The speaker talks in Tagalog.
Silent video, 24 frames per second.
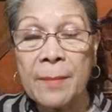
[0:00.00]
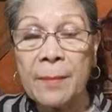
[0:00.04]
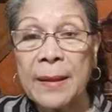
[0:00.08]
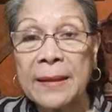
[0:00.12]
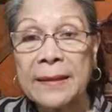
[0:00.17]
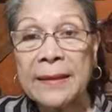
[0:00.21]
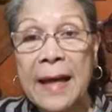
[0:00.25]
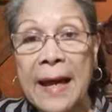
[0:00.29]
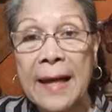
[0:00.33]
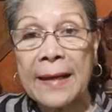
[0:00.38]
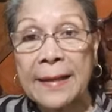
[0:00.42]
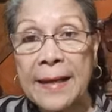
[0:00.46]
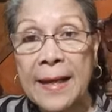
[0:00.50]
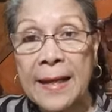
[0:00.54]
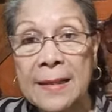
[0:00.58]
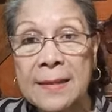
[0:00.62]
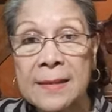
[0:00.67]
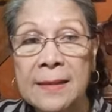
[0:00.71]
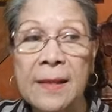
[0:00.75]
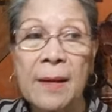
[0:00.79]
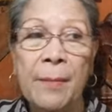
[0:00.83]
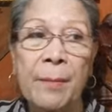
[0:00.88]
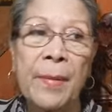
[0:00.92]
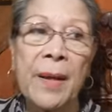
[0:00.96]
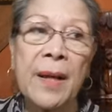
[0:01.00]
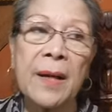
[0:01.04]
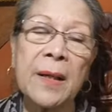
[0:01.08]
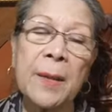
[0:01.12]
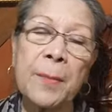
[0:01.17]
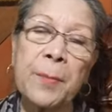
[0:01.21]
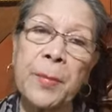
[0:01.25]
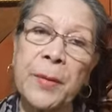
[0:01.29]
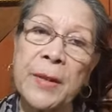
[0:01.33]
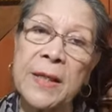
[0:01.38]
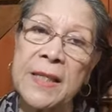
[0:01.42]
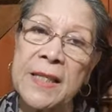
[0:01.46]
Batanes, the
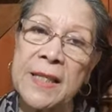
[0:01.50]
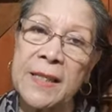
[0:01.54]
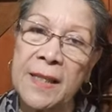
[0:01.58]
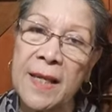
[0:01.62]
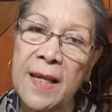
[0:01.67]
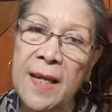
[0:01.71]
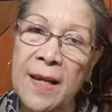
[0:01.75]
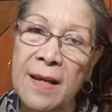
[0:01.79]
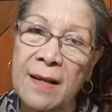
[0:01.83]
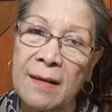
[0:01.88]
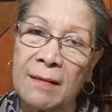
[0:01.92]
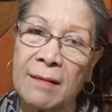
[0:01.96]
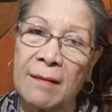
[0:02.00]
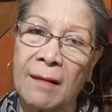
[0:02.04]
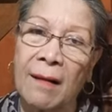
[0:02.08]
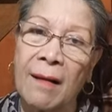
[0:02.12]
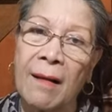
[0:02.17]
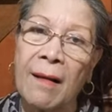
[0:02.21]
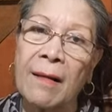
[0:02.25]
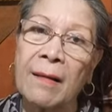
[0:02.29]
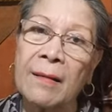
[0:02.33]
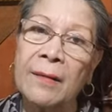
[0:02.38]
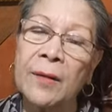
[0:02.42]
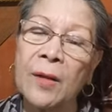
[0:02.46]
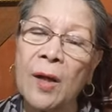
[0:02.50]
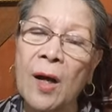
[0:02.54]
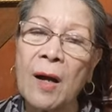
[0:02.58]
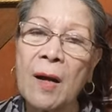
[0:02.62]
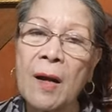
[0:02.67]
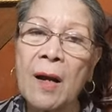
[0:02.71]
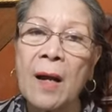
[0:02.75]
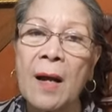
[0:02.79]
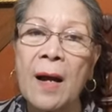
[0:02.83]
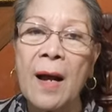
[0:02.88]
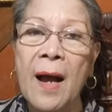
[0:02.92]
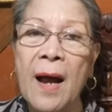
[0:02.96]
very pristine
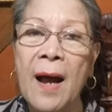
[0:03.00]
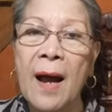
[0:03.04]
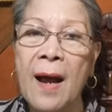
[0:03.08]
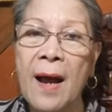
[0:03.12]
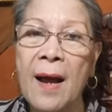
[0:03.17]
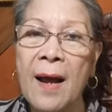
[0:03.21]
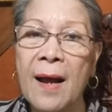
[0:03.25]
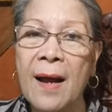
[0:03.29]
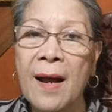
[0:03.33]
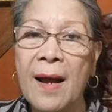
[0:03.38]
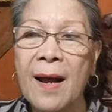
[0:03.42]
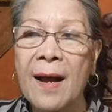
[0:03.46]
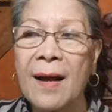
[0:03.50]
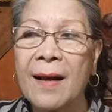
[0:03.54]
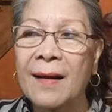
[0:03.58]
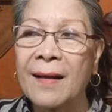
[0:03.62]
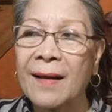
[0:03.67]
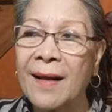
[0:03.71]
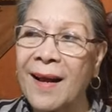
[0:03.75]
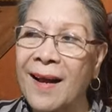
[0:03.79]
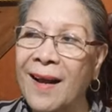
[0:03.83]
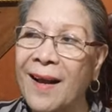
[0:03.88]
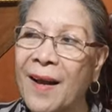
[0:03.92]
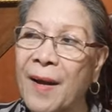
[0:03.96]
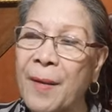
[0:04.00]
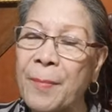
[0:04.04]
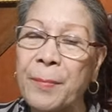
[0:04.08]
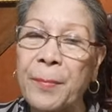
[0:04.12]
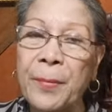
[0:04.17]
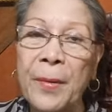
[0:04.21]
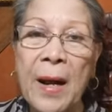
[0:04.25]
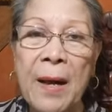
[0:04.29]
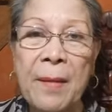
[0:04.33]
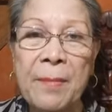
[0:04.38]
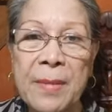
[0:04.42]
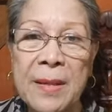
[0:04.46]
no uh, uh,
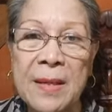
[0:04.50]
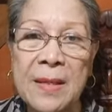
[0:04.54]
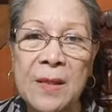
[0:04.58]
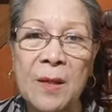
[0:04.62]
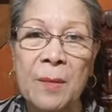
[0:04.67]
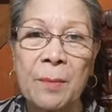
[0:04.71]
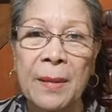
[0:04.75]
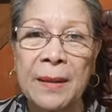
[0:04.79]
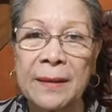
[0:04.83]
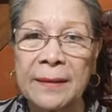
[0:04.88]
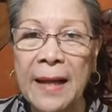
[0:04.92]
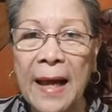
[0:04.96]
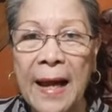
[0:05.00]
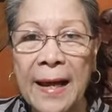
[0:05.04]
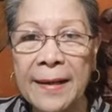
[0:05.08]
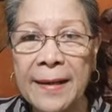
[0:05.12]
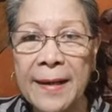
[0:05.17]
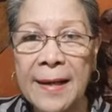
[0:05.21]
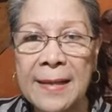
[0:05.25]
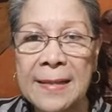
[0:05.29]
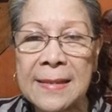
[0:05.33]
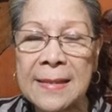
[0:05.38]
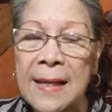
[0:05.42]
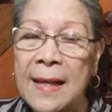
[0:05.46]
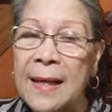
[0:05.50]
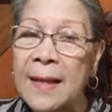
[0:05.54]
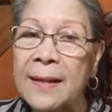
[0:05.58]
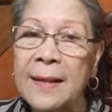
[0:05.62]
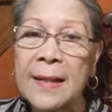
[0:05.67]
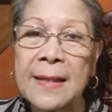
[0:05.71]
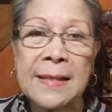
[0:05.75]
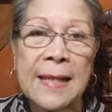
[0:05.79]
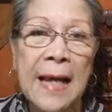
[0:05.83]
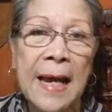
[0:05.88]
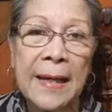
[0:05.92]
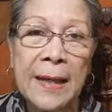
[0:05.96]
province of Batanes
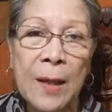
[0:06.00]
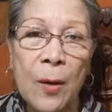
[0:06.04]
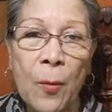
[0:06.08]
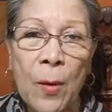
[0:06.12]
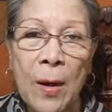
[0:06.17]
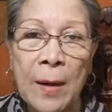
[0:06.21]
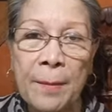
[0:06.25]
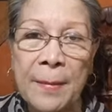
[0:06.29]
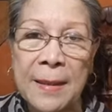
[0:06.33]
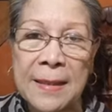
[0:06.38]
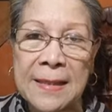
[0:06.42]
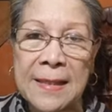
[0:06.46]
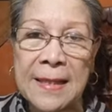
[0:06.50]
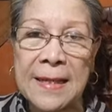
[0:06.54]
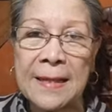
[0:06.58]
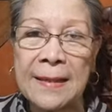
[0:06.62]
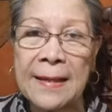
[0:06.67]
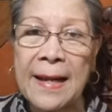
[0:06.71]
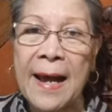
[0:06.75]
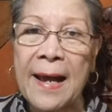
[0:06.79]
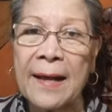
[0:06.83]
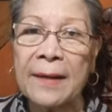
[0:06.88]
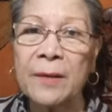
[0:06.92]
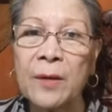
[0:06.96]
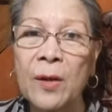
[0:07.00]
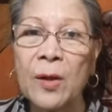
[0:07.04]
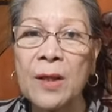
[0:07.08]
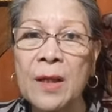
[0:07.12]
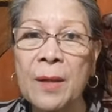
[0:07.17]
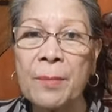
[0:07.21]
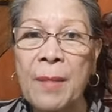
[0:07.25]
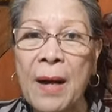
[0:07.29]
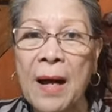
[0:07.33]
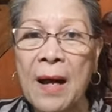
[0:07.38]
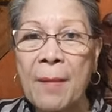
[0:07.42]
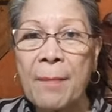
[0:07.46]
na sana wag masira no
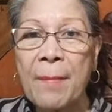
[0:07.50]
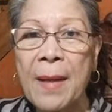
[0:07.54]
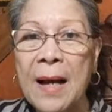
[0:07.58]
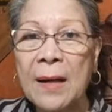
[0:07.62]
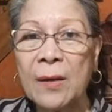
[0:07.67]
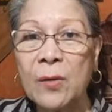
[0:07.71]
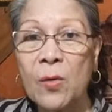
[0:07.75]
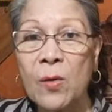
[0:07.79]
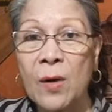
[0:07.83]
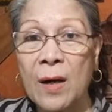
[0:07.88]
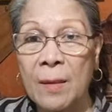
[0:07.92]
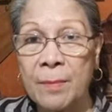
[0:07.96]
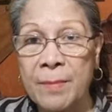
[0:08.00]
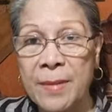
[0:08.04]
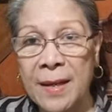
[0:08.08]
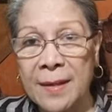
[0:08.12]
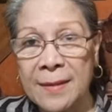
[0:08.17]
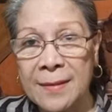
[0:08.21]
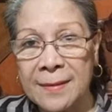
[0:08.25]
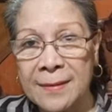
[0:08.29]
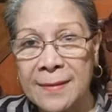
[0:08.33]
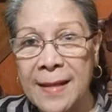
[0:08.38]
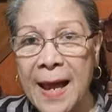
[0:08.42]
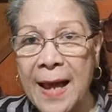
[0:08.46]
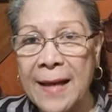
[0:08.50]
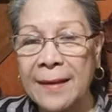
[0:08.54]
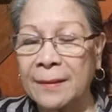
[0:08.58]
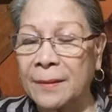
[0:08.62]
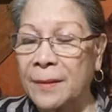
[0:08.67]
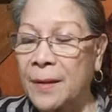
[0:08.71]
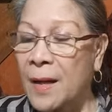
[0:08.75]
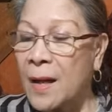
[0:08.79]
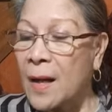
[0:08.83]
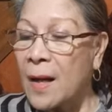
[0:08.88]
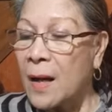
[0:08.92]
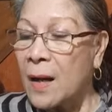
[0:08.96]
ng makabagong kabiasnan.
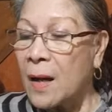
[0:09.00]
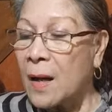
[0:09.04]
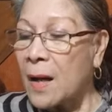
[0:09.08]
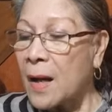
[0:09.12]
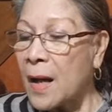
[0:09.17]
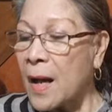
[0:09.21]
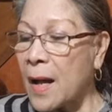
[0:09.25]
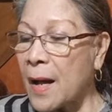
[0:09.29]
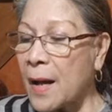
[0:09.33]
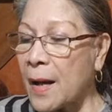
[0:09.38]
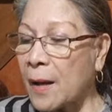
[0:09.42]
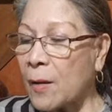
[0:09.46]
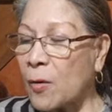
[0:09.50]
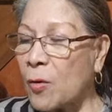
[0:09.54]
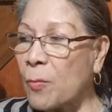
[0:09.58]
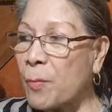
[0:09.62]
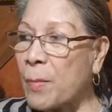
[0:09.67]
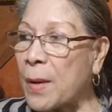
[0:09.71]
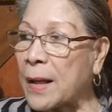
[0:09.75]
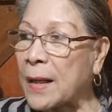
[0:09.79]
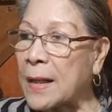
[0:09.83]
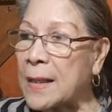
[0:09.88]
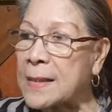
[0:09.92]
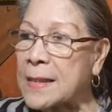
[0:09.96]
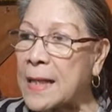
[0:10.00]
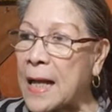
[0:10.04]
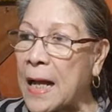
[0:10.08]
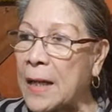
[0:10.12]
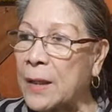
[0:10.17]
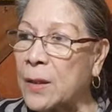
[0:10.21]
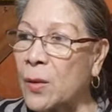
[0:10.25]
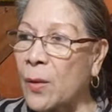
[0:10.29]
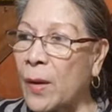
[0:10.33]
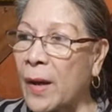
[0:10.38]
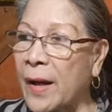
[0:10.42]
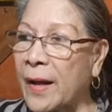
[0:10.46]
Uh, ah, kumbaga sa
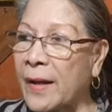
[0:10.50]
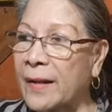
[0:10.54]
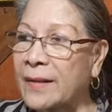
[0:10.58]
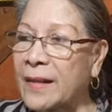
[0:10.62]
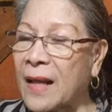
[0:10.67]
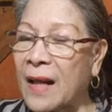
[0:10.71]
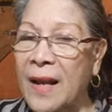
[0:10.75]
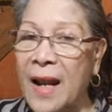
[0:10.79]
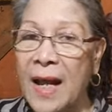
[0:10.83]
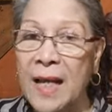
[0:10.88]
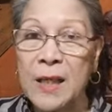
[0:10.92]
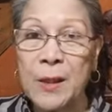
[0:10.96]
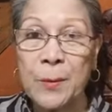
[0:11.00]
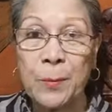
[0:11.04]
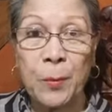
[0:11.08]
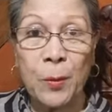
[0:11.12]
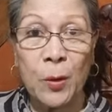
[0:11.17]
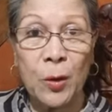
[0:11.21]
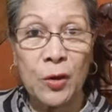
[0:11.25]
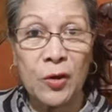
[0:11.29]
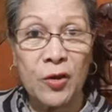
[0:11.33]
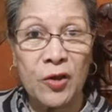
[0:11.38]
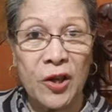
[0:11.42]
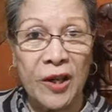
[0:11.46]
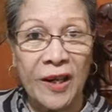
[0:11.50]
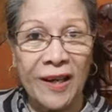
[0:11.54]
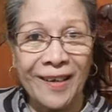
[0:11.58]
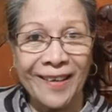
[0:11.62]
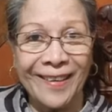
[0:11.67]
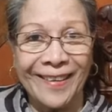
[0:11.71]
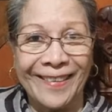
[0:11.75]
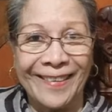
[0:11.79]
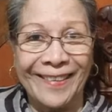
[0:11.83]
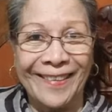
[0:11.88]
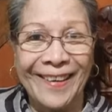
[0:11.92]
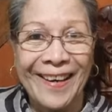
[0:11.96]
ano ay the last
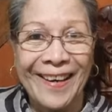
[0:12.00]
frontier